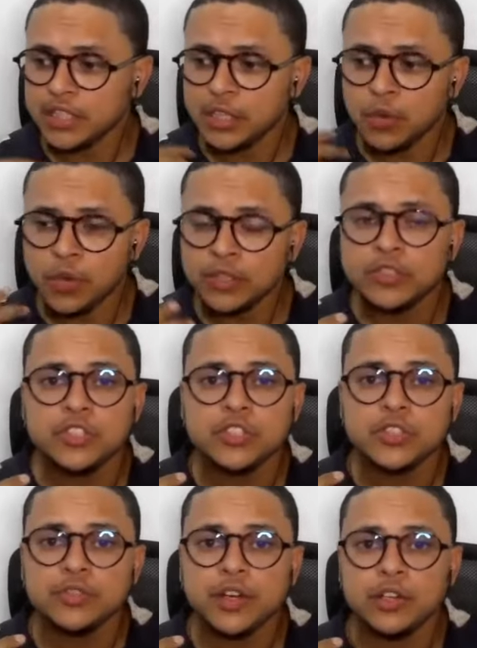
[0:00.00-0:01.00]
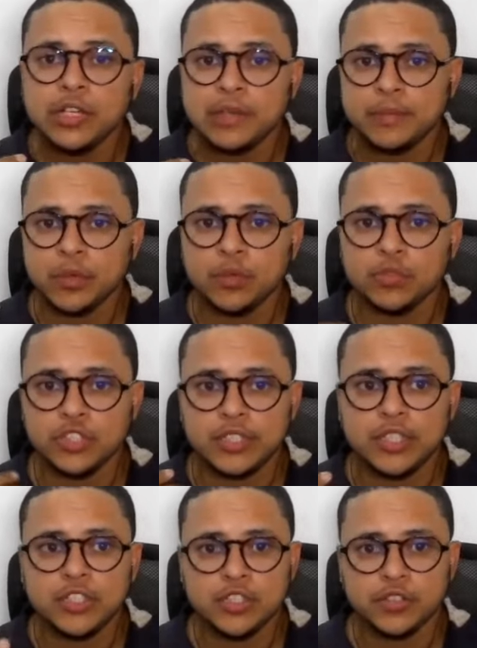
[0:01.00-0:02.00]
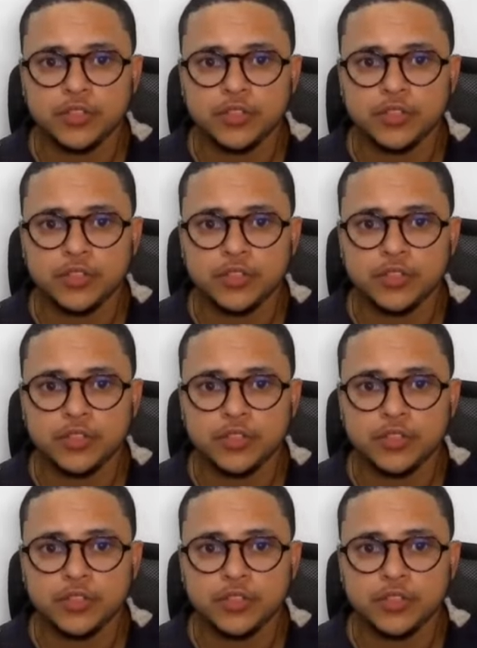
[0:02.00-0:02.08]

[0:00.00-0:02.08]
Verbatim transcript: que quando a gente vai olhar para o continente